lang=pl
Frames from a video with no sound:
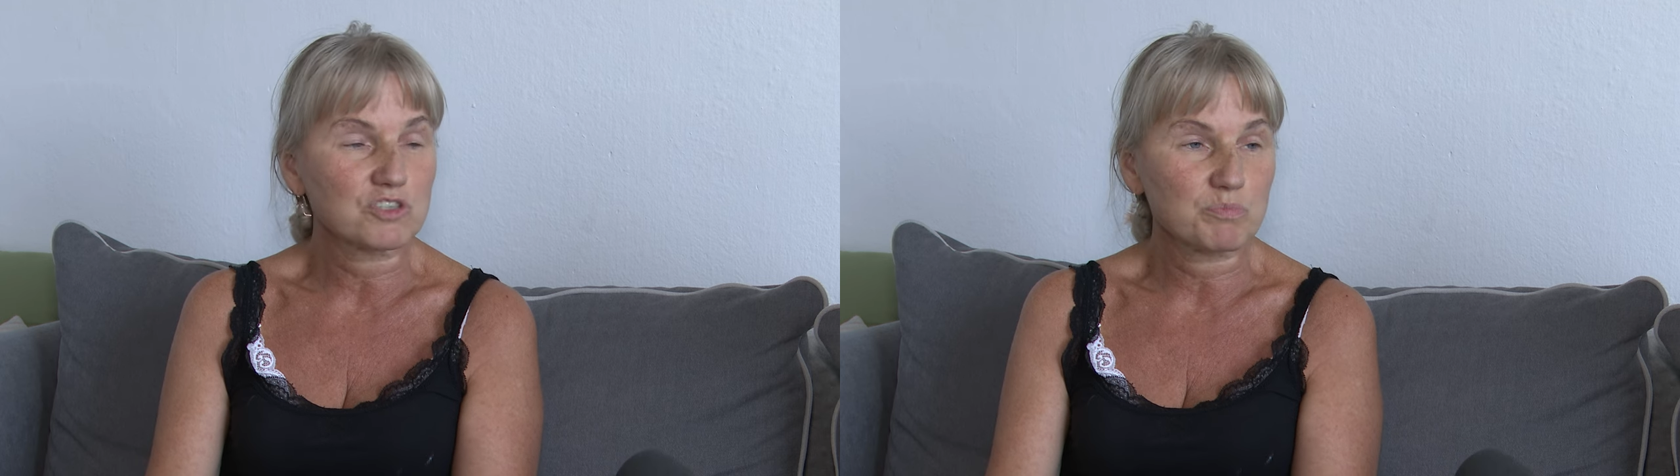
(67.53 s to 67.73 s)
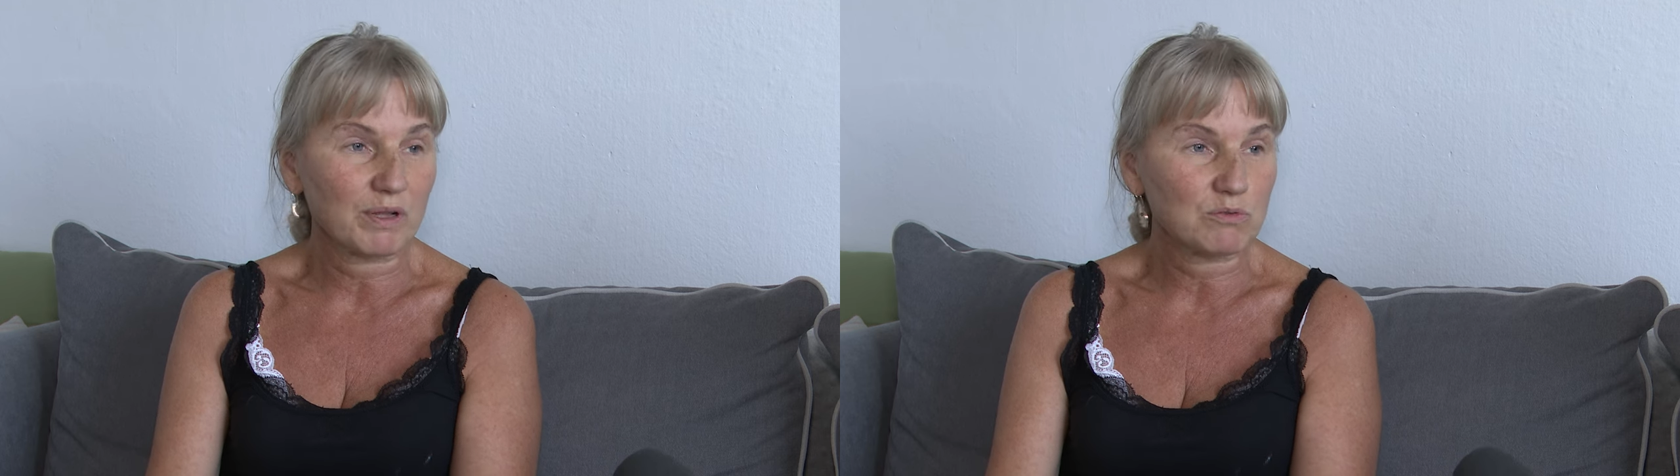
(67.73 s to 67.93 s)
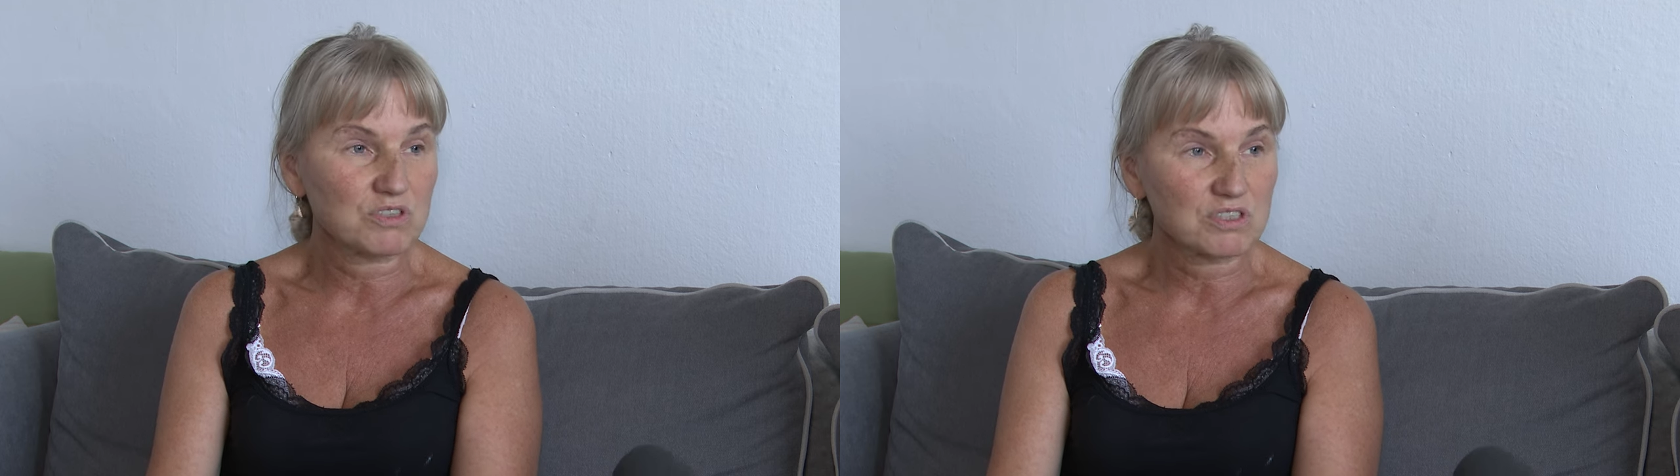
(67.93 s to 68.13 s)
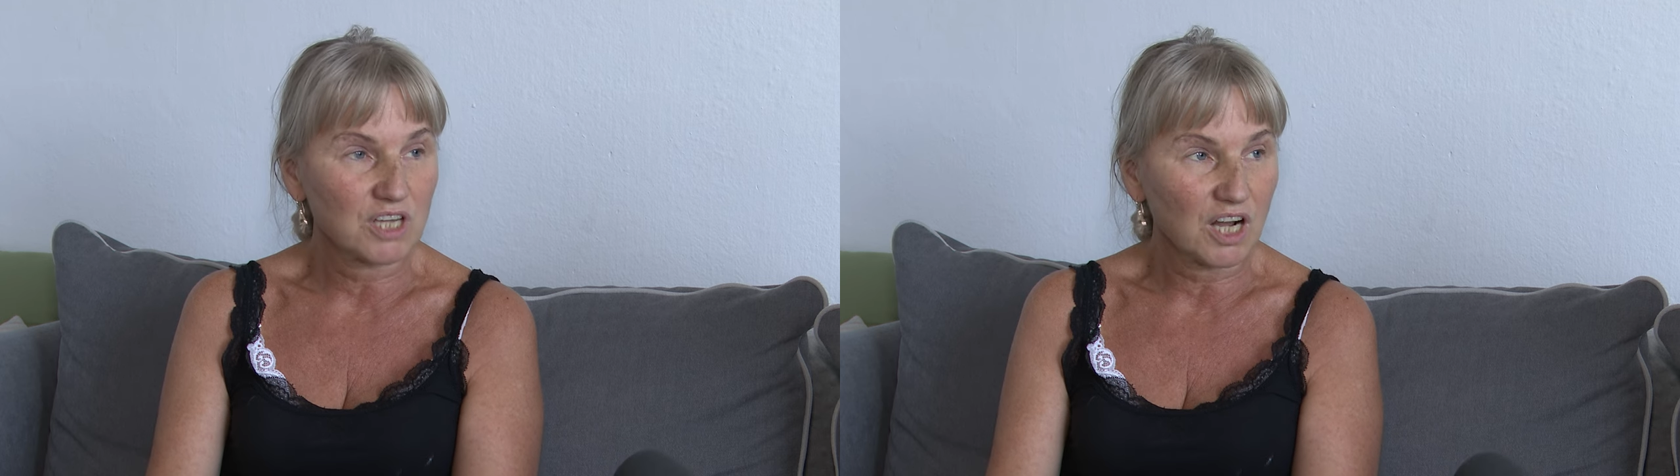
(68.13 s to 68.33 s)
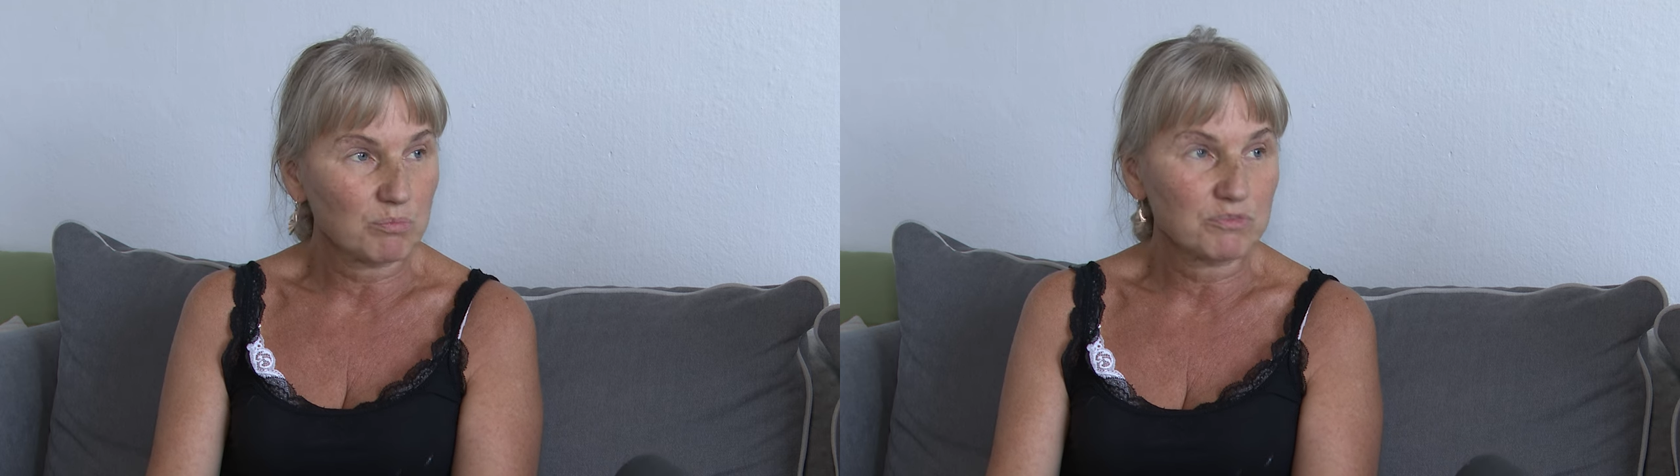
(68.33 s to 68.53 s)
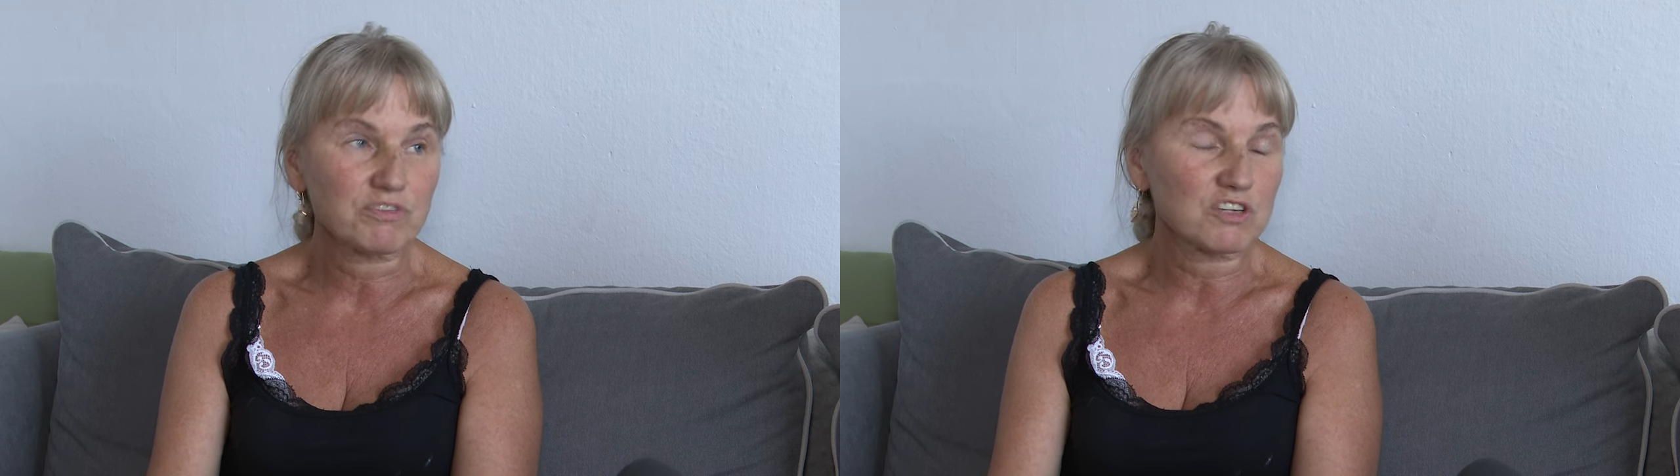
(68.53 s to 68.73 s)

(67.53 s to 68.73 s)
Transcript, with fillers: czy spadł ze skarpy,